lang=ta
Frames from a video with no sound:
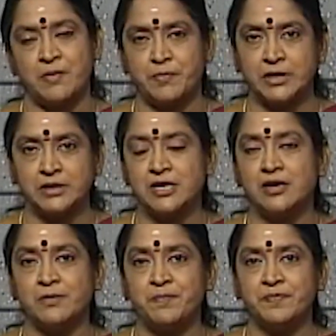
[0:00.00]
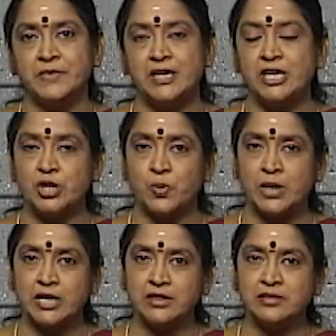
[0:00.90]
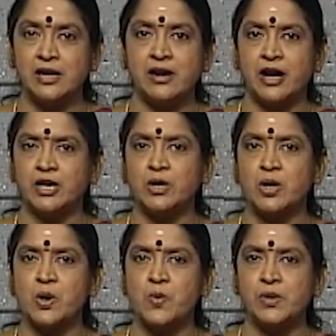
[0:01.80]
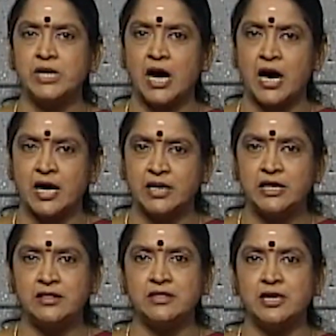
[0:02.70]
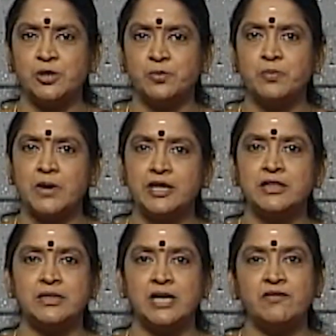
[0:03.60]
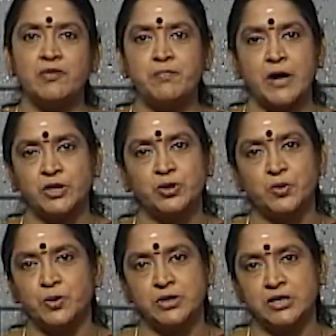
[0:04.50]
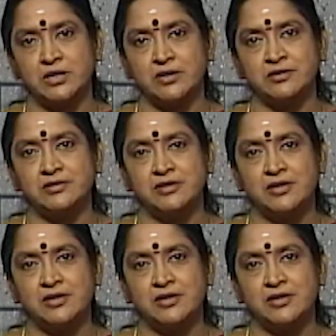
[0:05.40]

அப்படித்தான் இந்த உலகத்தில் நடக்கக்கூடிய அனைத்தையும் அந்த தெய்வம் பார்த்து கொண்டிருக்கிறது